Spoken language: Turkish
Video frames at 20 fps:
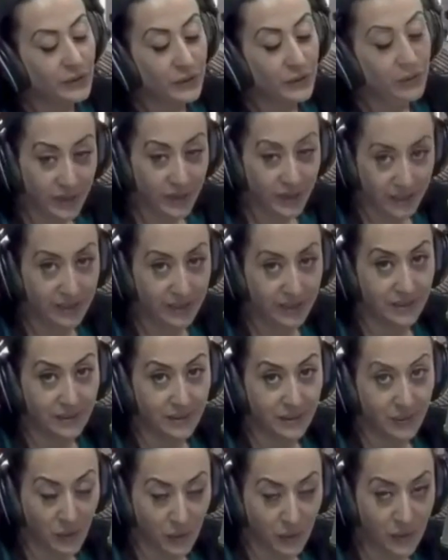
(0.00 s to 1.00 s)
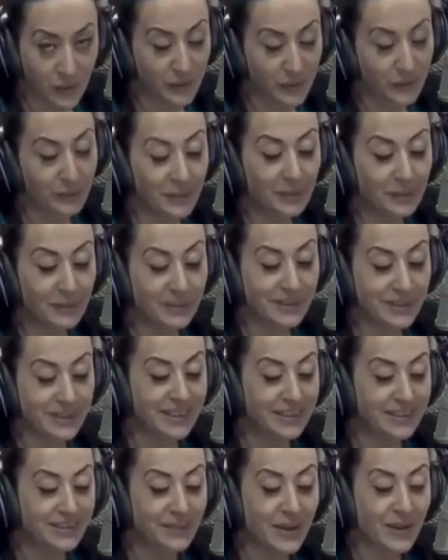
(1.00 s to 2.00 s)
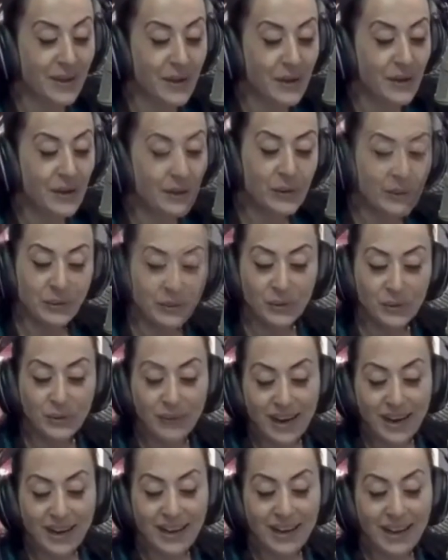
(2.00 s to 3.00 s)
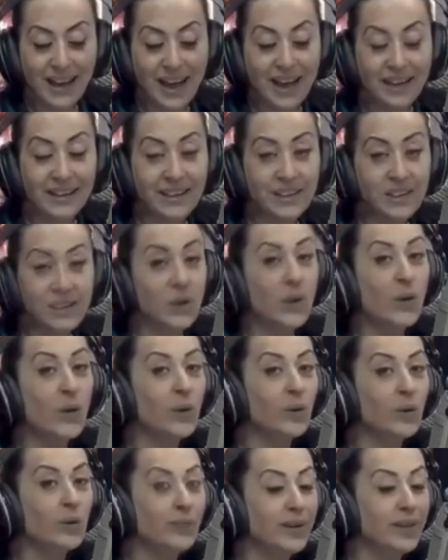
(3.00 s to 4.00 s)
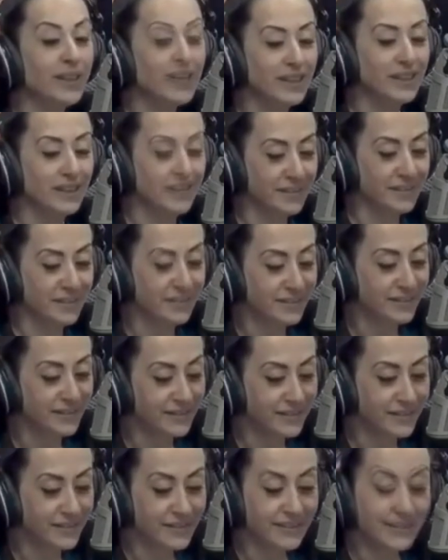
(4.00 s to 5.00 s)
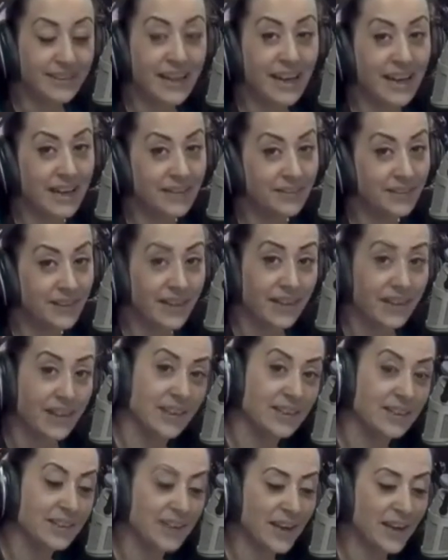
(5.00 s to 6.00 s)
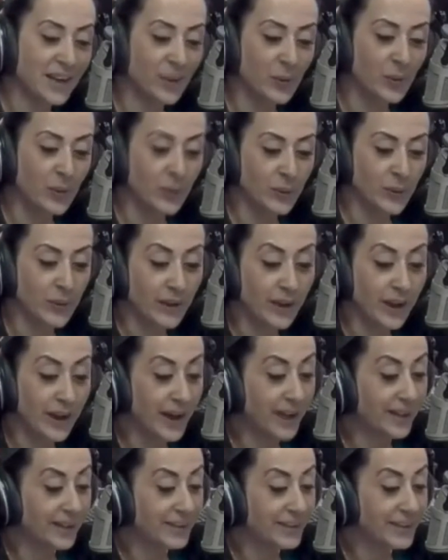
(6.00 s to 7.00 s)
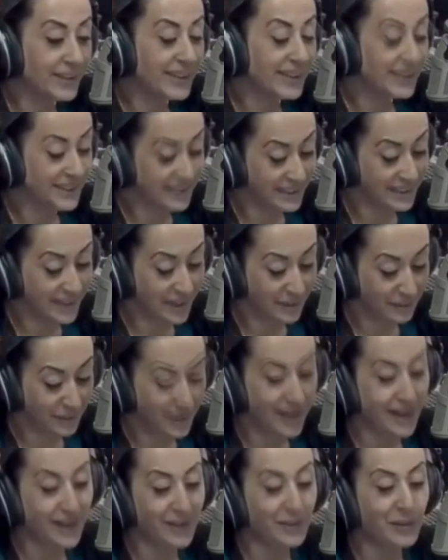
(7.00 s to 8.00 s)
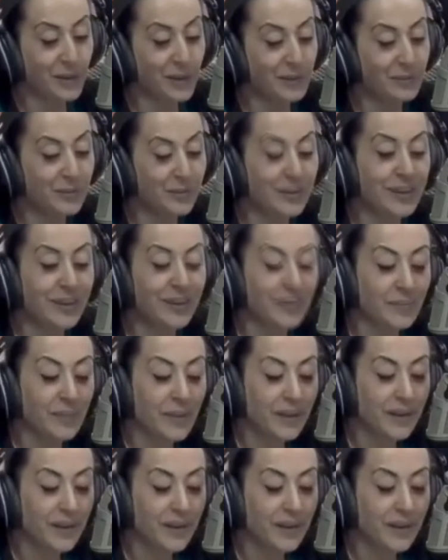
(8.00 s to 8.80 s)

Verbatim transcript: Yürek e, yorgunu kitabımızdan kuşkularla kardeş olmayın. Derven Hasaroğlu Hayattaki ıstıraplar bölümünde.